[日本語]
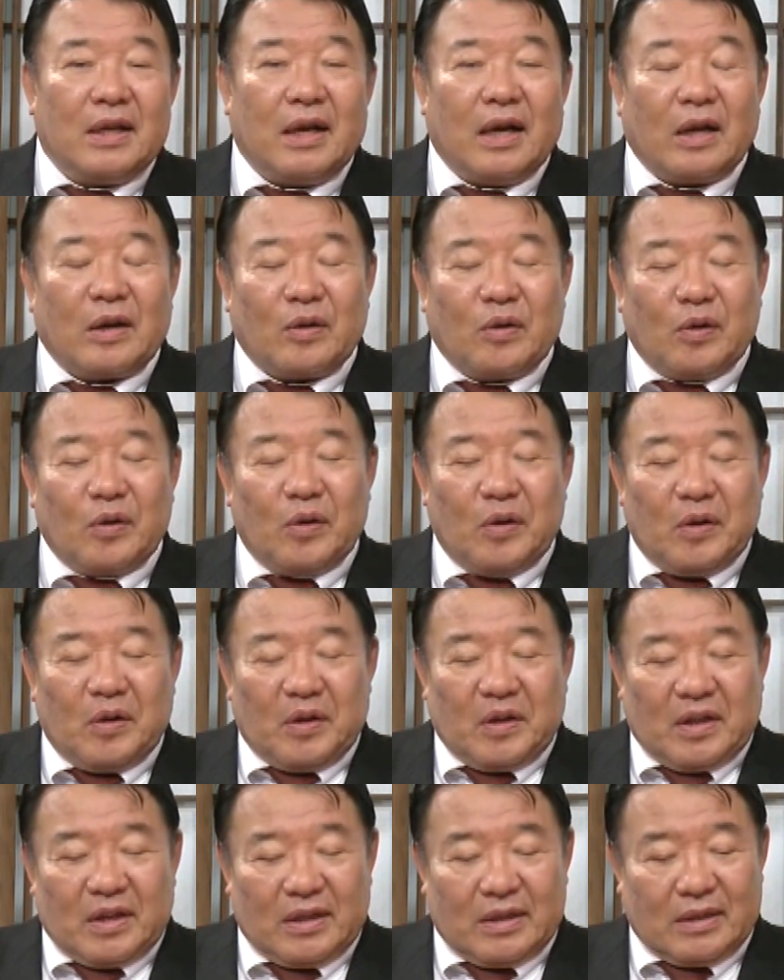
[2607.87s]
あの
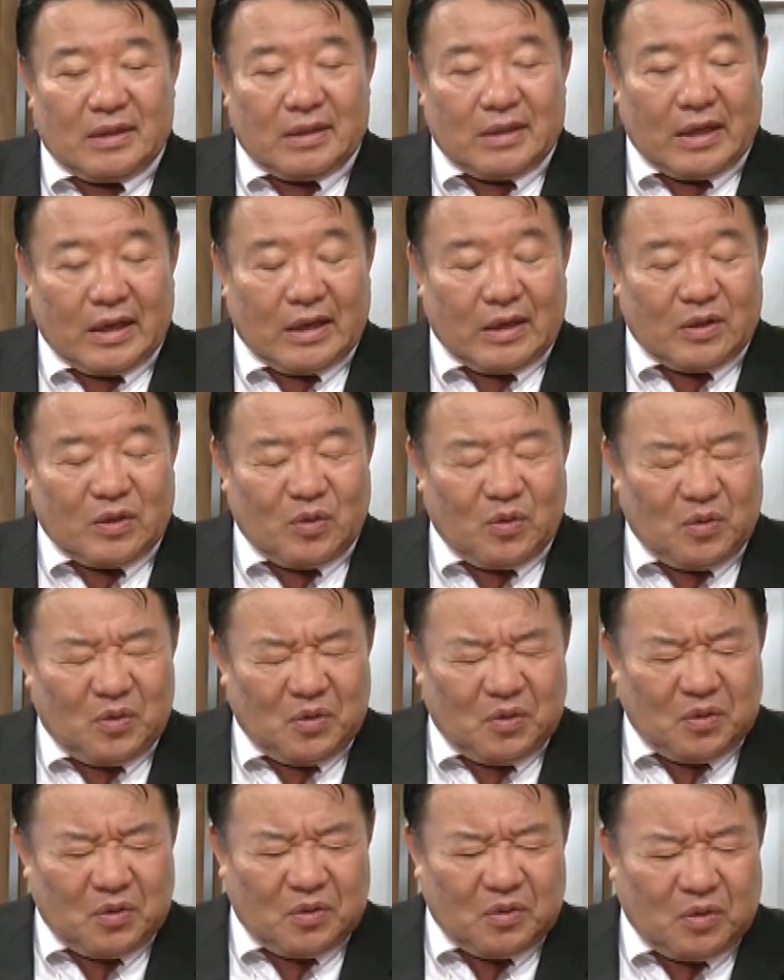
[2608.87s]
だからそう
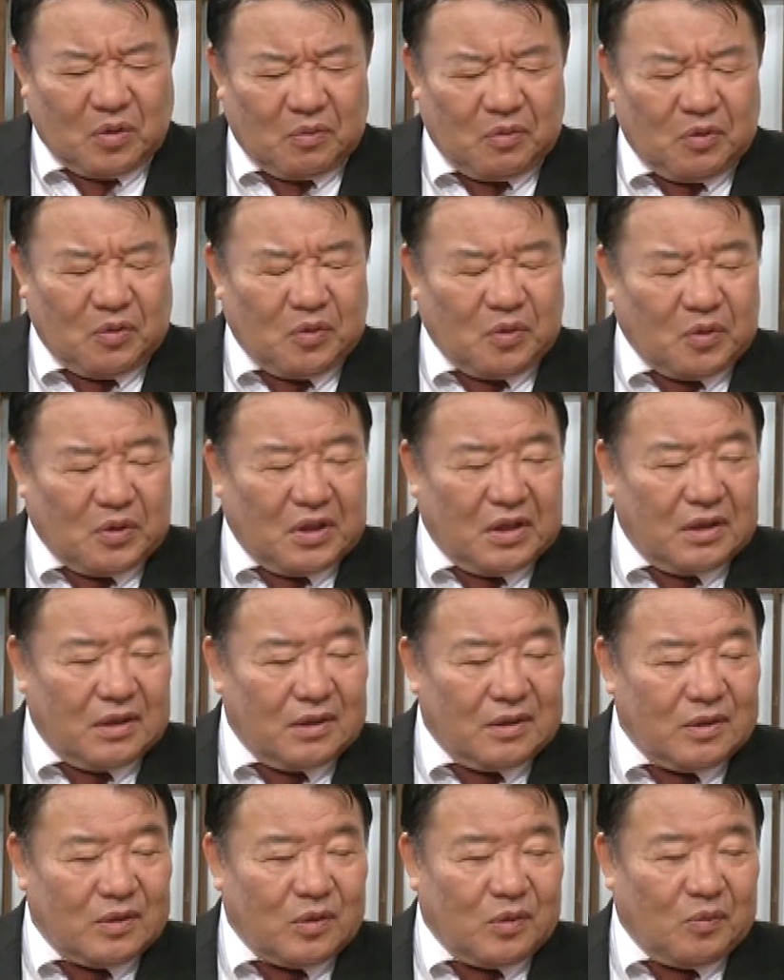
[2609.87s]
いうクソ袋で生き
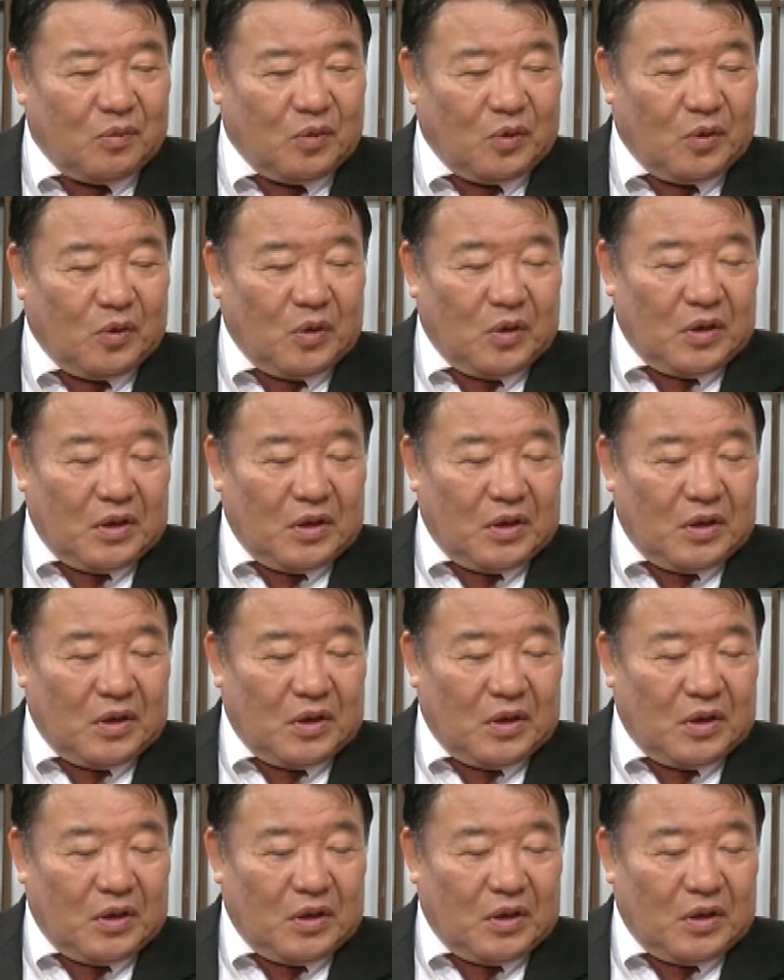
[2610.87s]
る人も